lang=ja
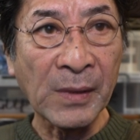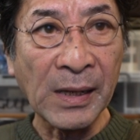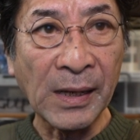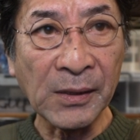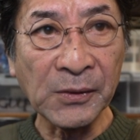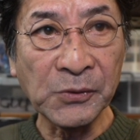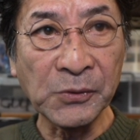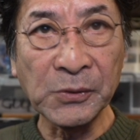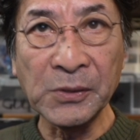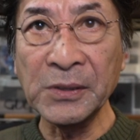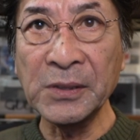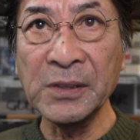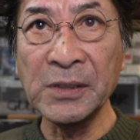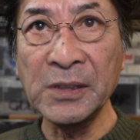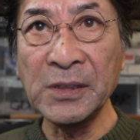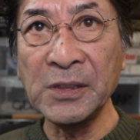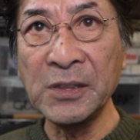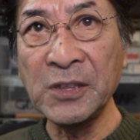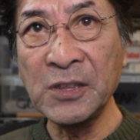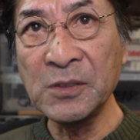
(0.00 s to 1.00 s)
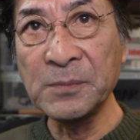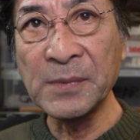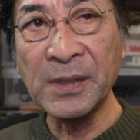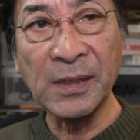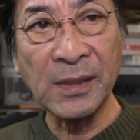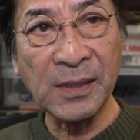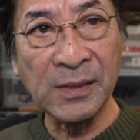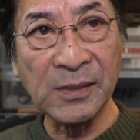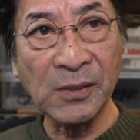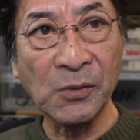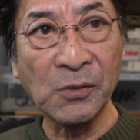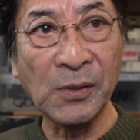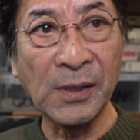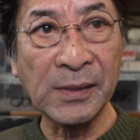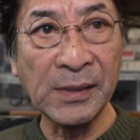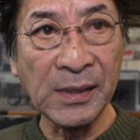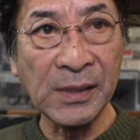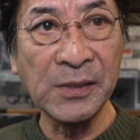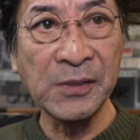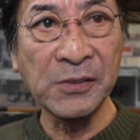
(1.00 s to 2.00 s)
圧倒的に昼間カサゴが
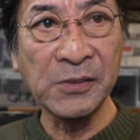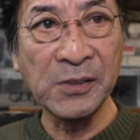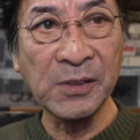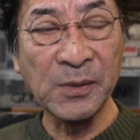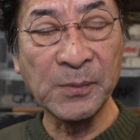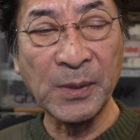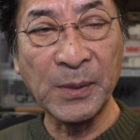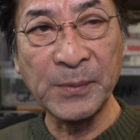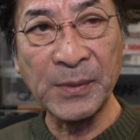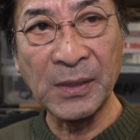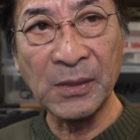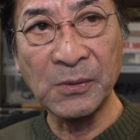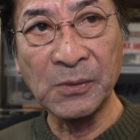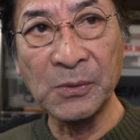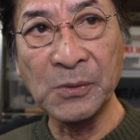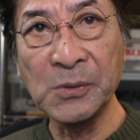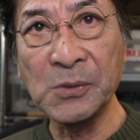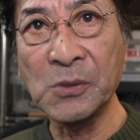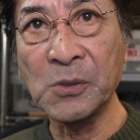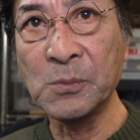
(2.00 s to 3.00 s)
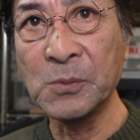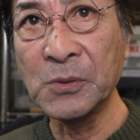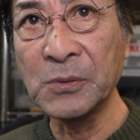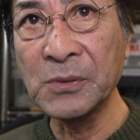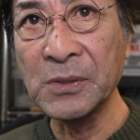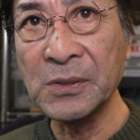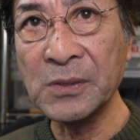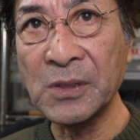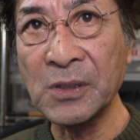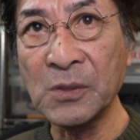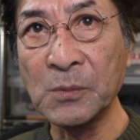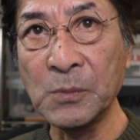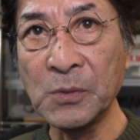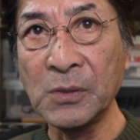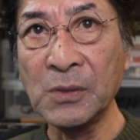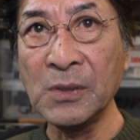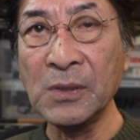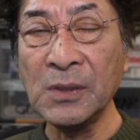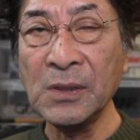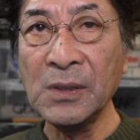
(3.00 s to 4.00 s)
ね有利な場面が多いと思うんですけども
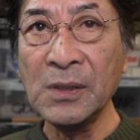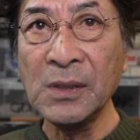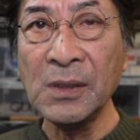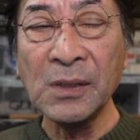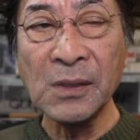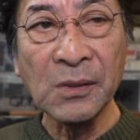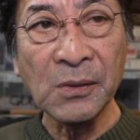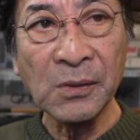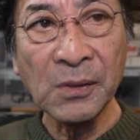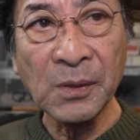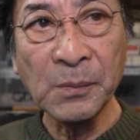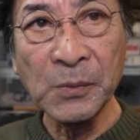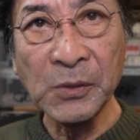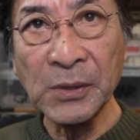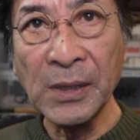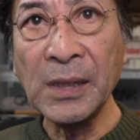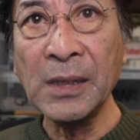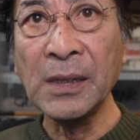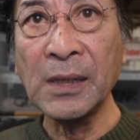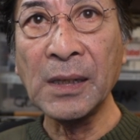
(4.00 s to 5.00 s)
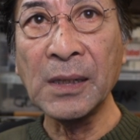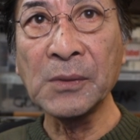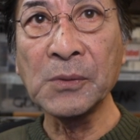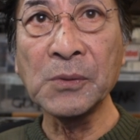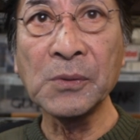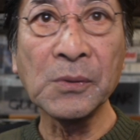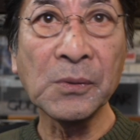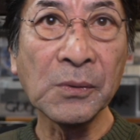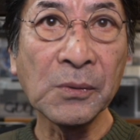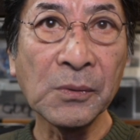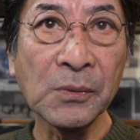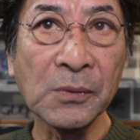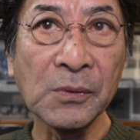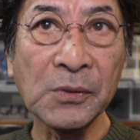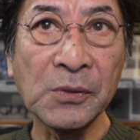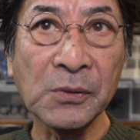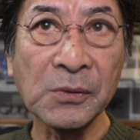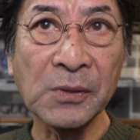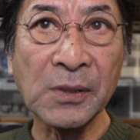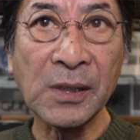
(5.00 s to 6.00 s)
これもね、あのー、
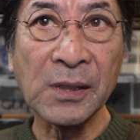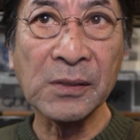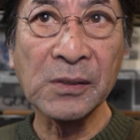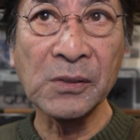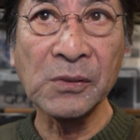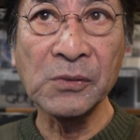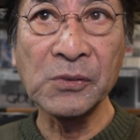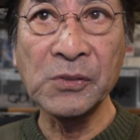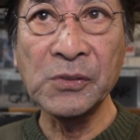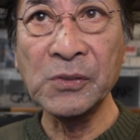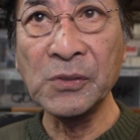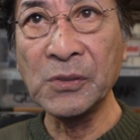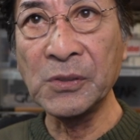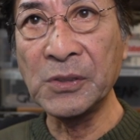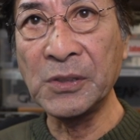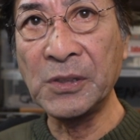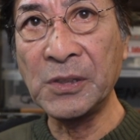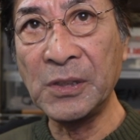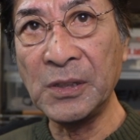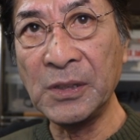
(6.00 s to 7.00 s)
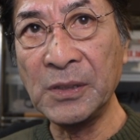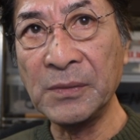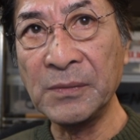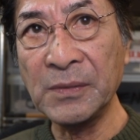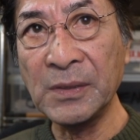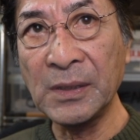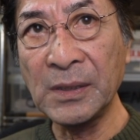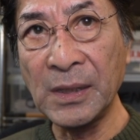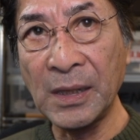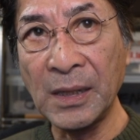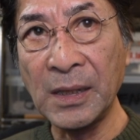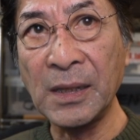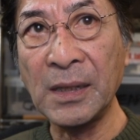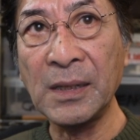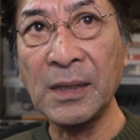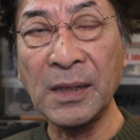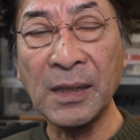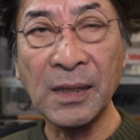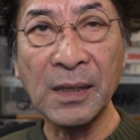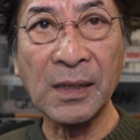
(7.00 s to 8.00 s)
非常に風の強い日、ね
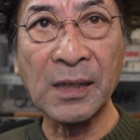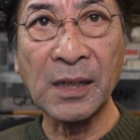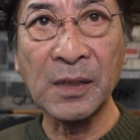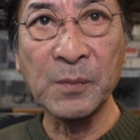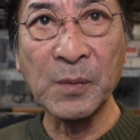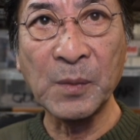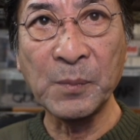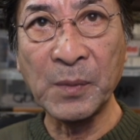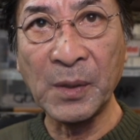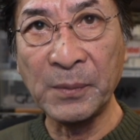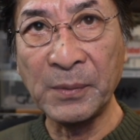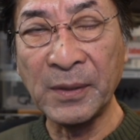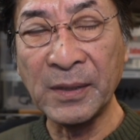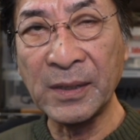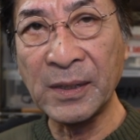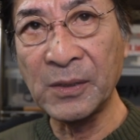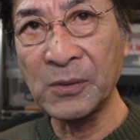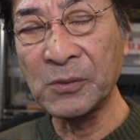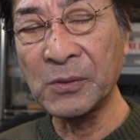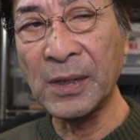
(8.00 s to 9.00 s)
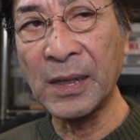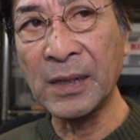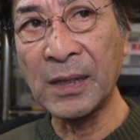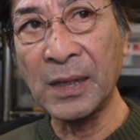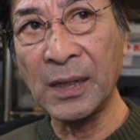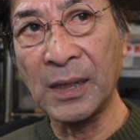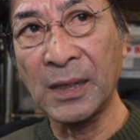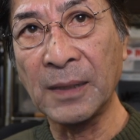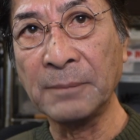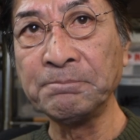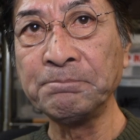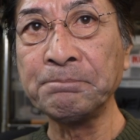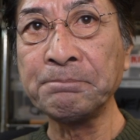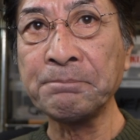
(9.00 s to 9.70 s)
えー、海面ババ荒れの中